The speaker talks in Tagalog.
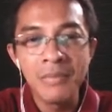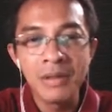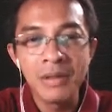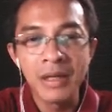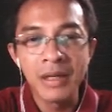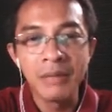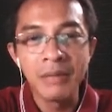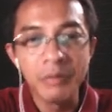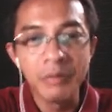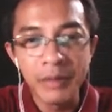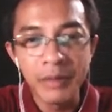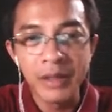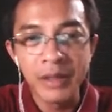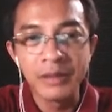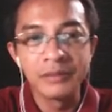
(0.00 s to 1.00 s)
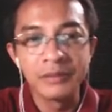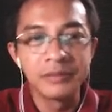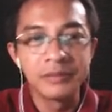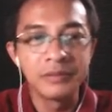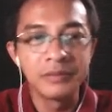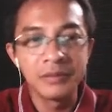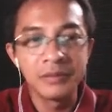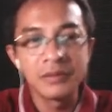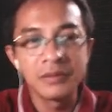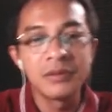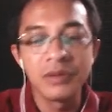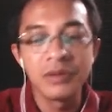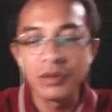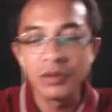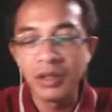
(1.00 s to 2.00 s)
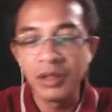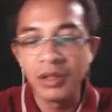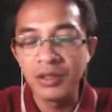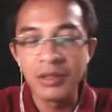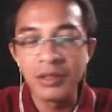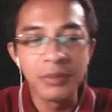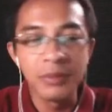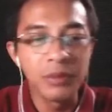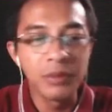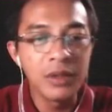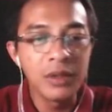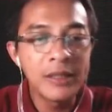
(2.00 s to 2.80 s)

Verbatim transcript: liable pa rin. So, that is number 1.